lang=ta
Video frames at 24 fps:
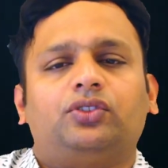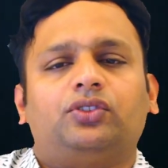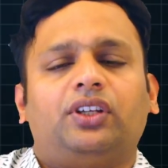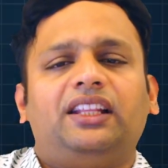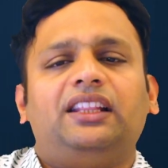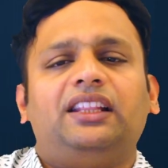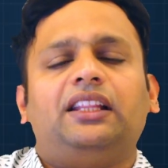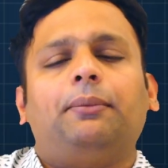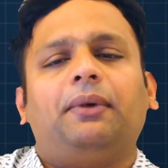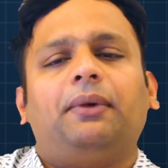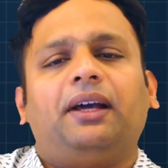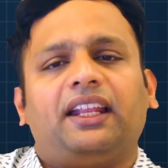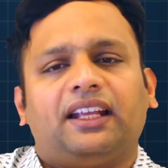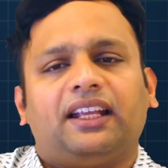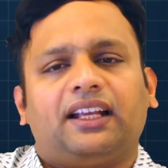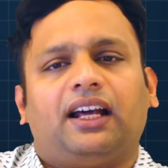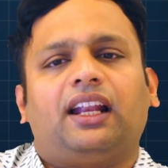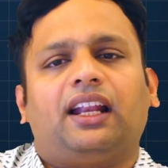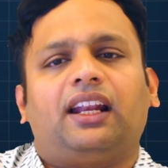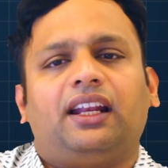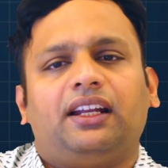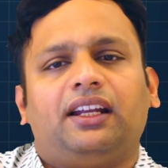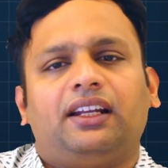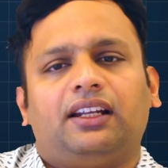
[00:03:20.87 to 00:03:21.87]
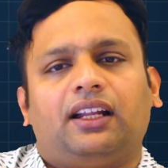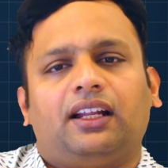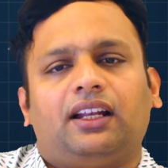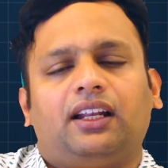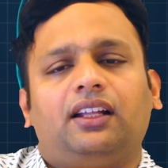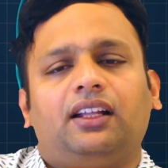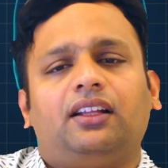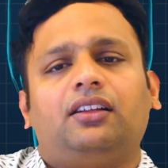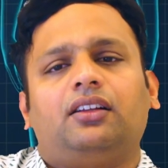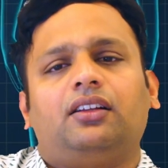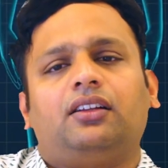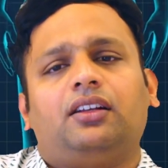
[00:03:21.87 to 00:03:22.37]
ஸோ இந்த மாதிரி காரணங்களால
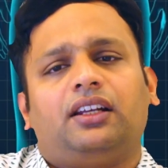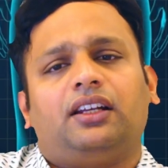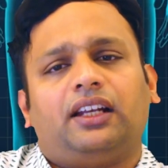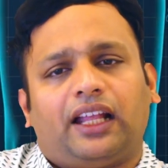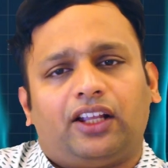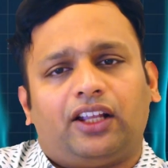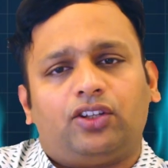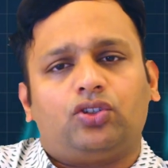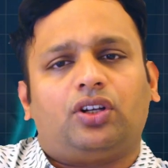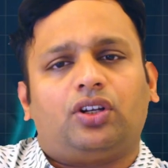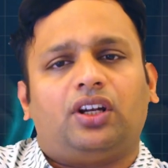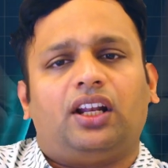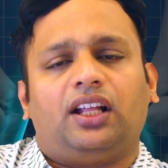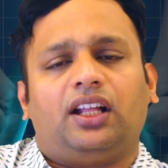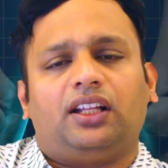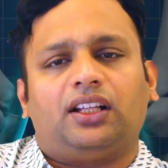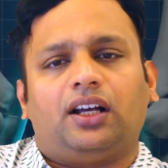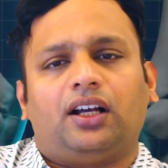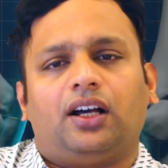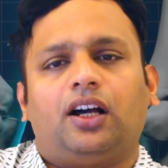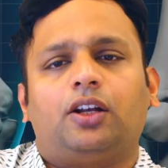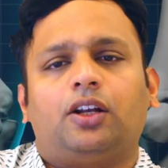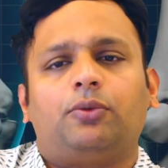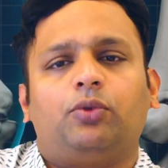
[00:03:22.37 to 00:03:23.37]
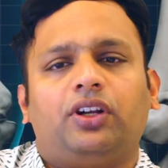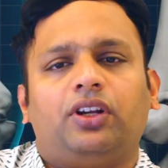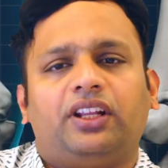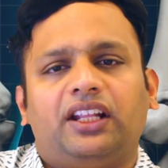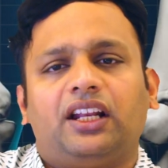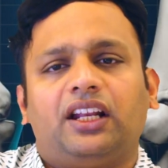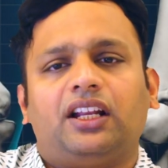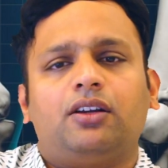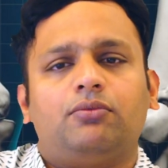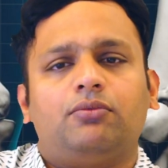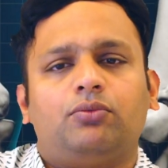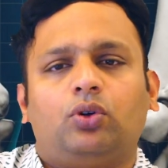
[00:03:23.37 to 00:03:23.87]
நேச்சுரலாக அந்த ஹார்மோன்
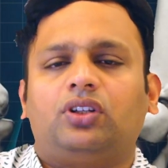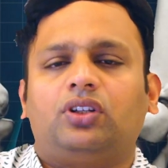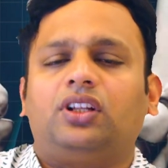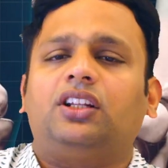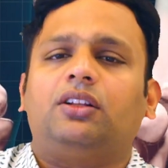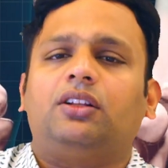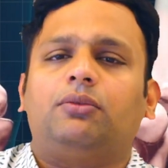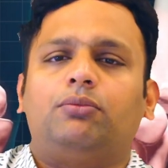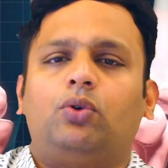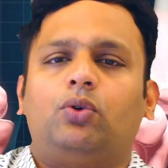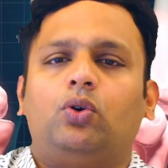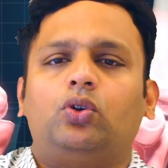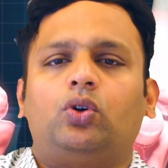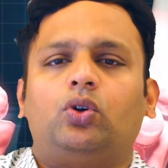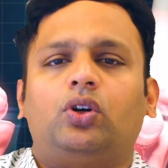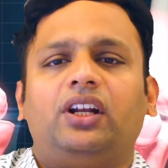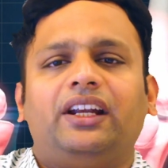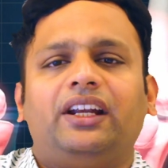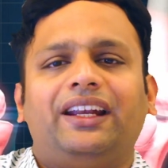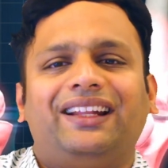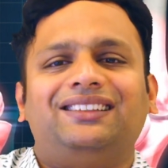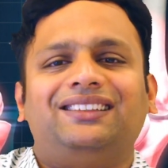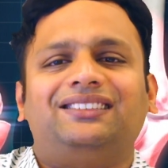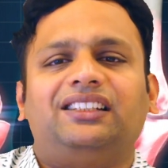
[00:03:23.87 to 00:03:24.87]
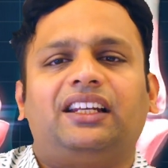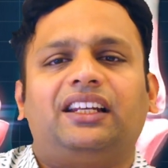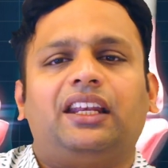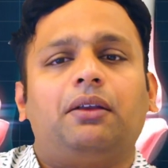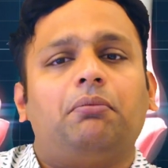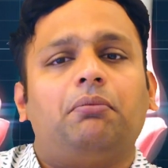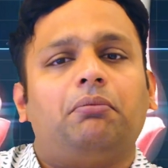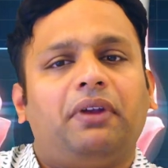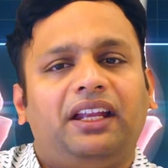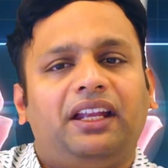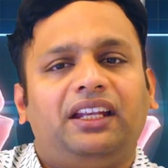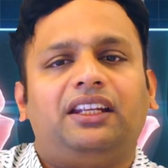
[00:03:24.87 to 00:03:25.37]
இருக்கும்போது அந்த போனோட டென்சிட்டியை
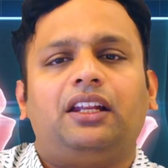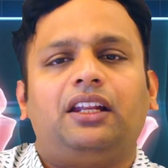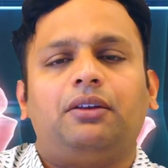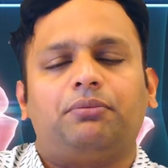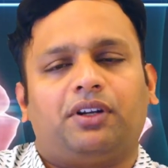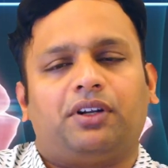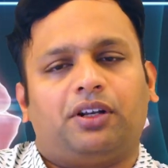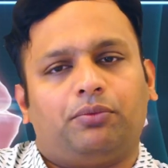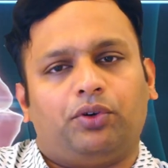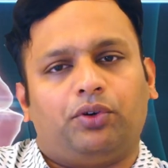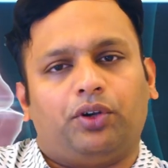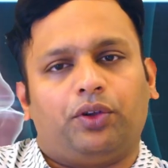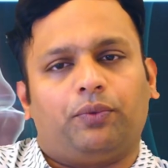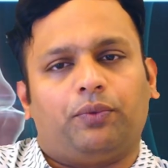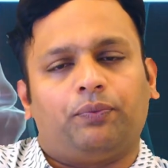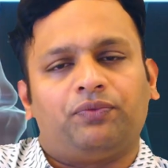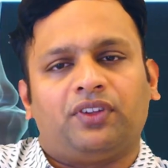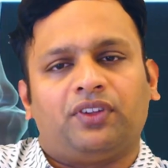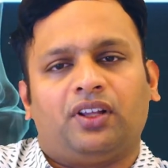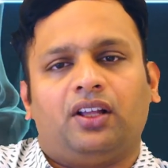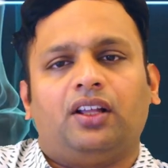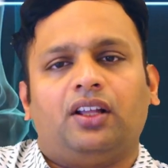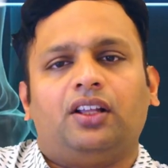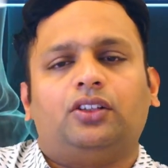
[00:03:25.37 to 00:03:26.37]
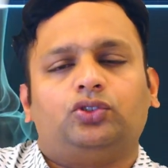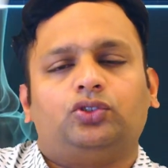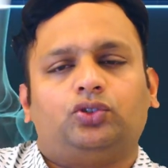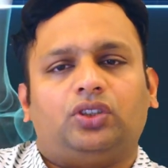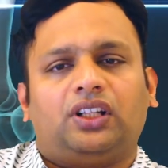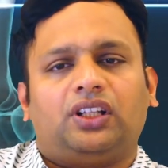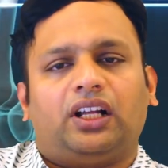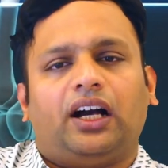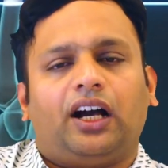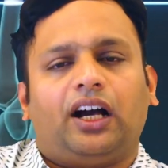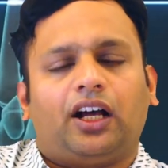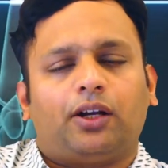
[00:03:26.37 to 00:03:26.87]
மெயின்டைன் பண்ண முடியும் ஸோ
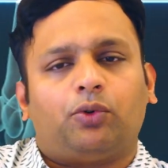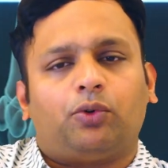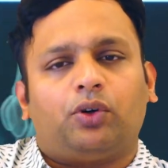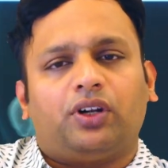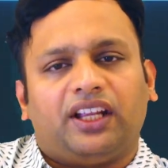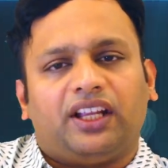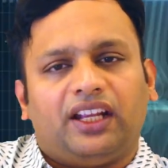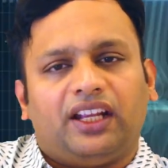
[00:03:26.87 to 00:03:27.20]
அந்த ஹார்மோன்